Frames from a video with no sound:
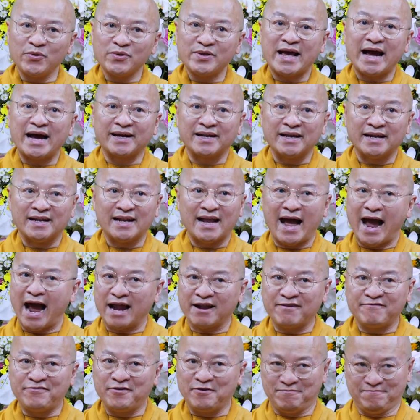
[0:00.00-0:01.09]
gia đình là hạnh
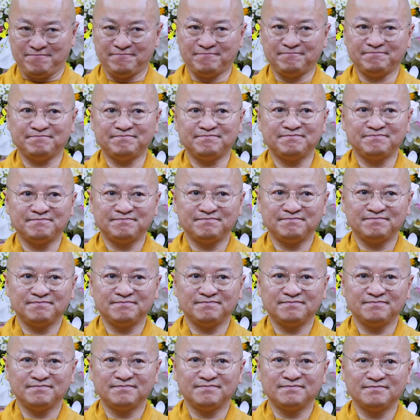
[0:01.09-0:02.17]
phúc,
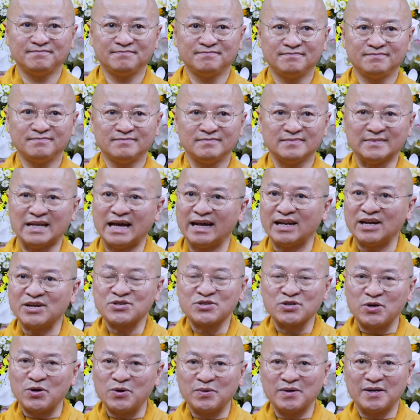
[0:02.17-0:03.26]
đại đa
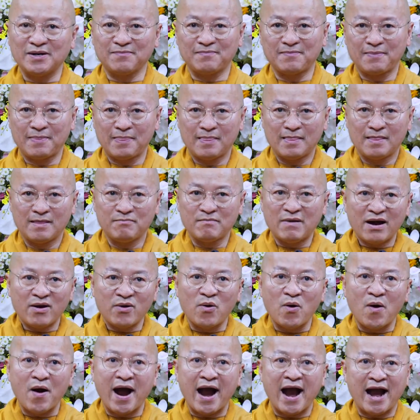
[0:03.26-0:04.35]
số đó bất
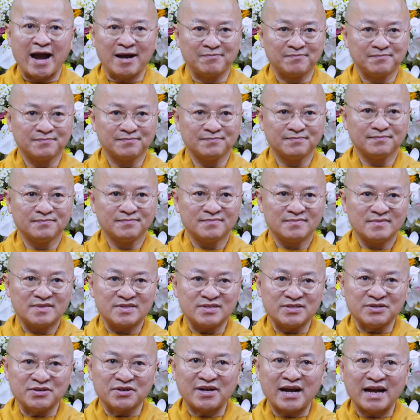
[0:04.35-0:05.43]
hòa
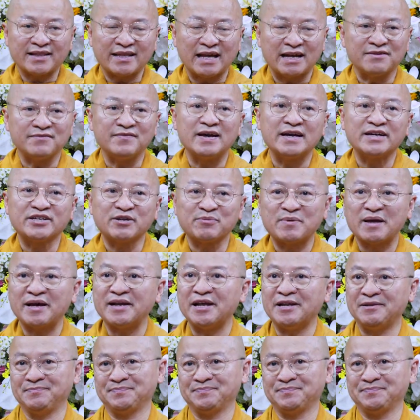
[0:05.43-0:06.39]
giữa các thành viên trong gia đình.